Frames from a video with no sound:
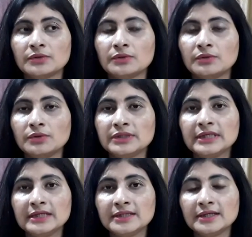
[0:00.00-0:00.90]
तो
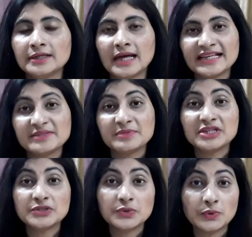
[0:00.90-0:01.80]
ये थी गाइस
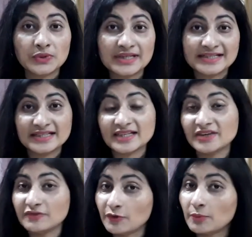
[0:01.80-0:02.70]
मेरी छोटी सी
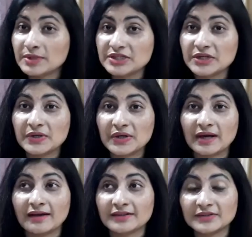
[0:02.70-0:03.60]
इन्फॉर्मेशन
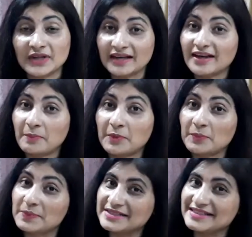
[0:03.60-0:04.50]
अगर आपको
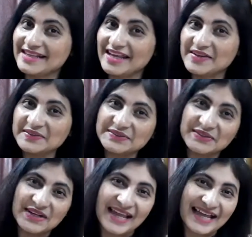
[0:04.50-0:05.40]
पसंद आई हो
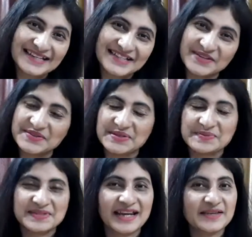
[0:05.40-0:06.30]
तो लाइक शेयर और
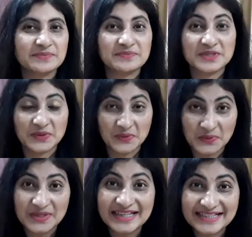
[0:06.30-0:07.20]
सब्सक्राइब
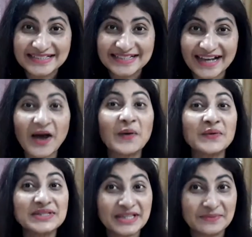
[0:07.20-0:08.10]
ज़रूर कीजिएगा और